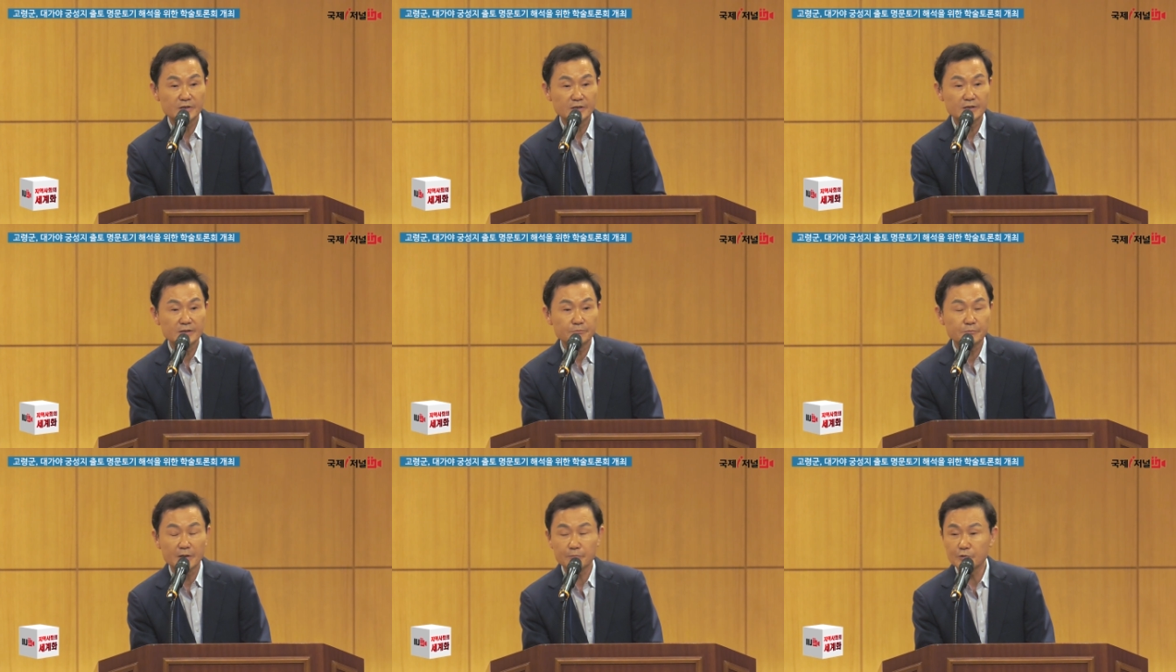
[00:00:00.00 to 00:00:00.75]
이
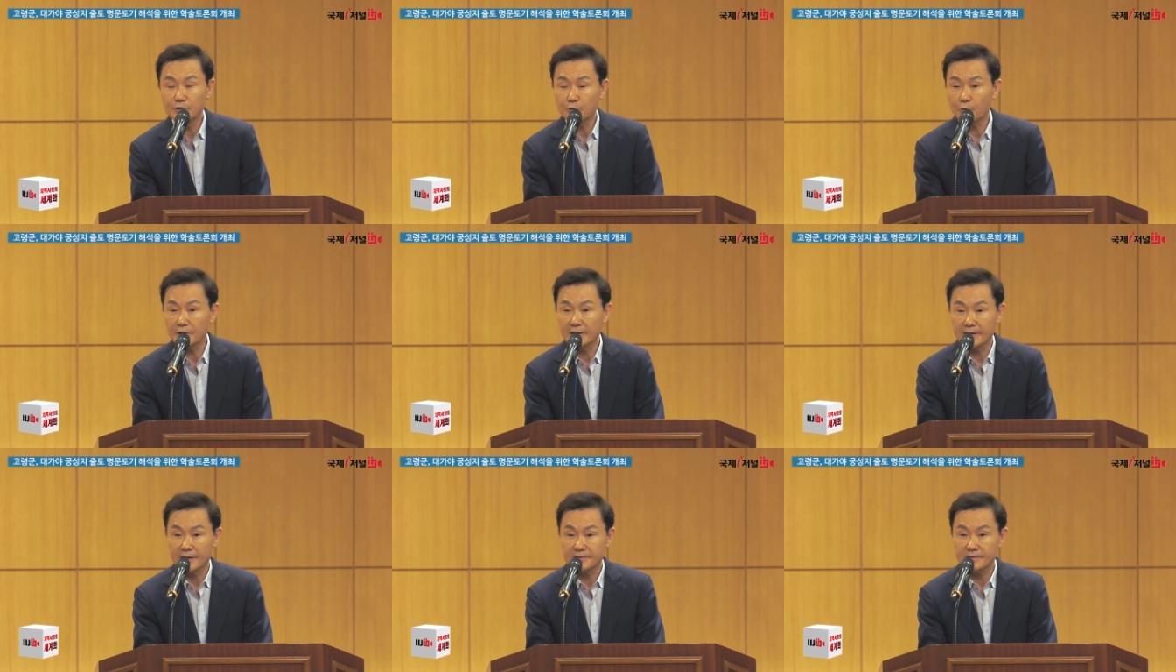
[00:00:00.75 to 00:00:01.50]
명문 토기에
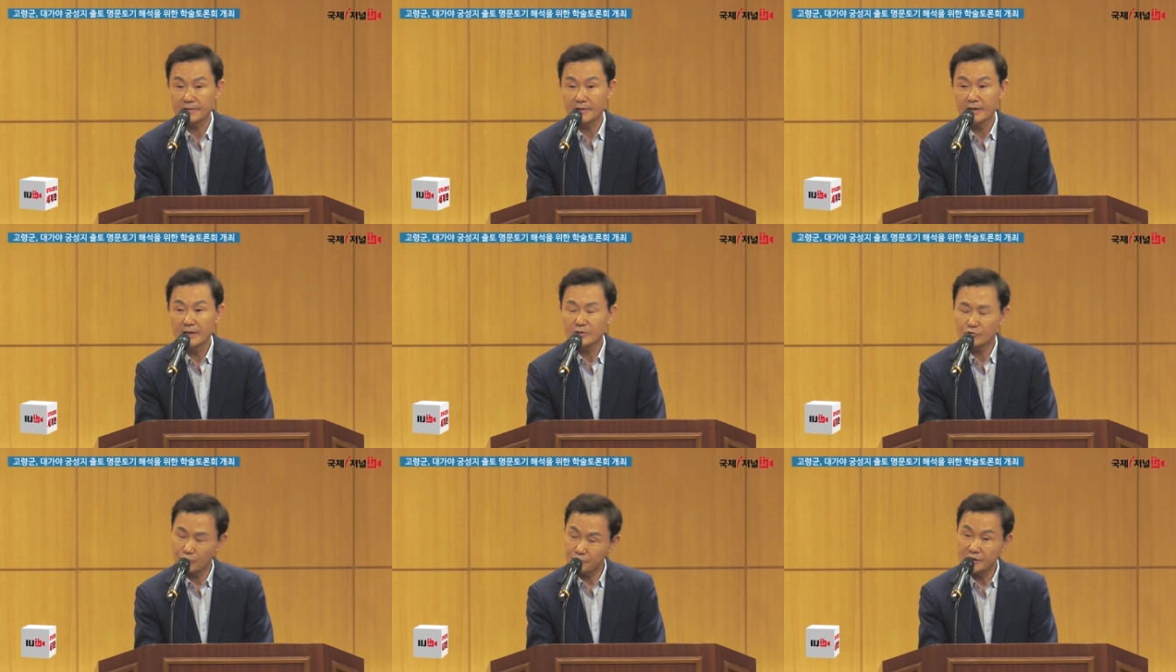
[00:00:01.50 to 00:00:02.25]
대해서
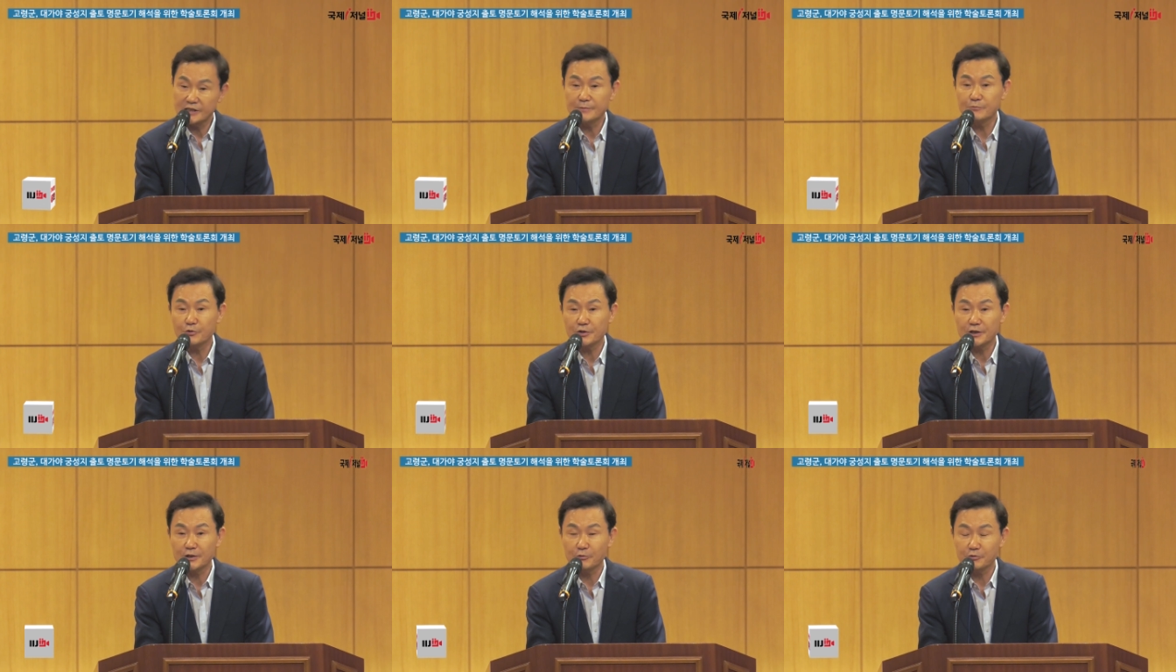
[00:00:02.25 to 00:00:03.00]
좀 심도
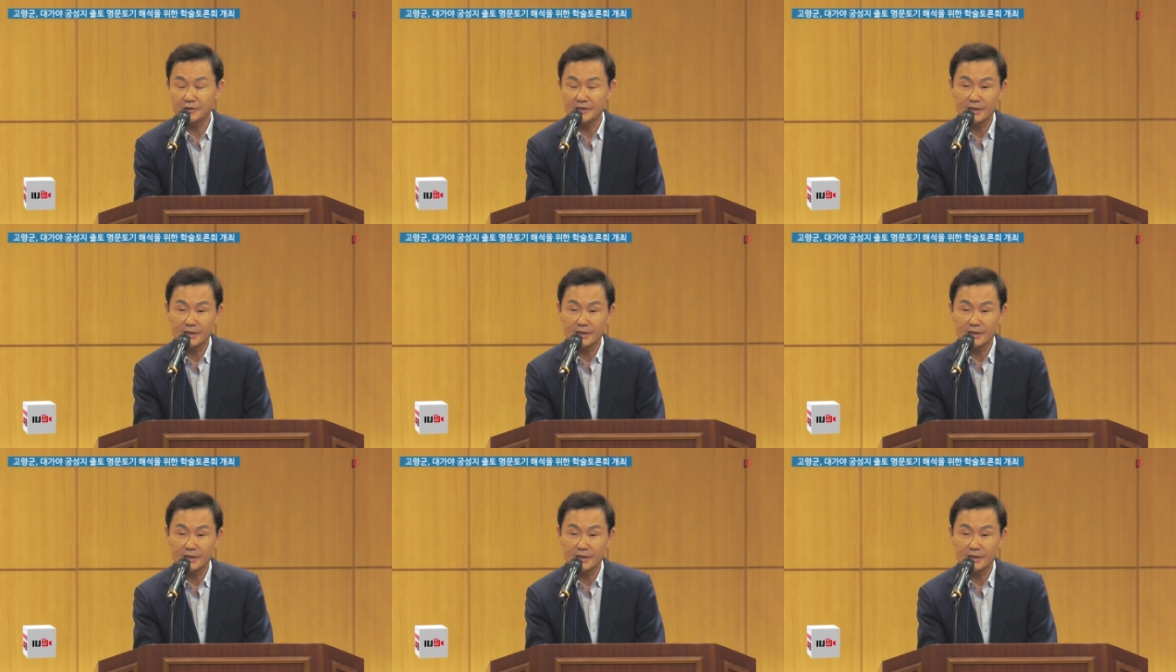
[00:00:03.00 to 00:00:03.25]
있게 논의를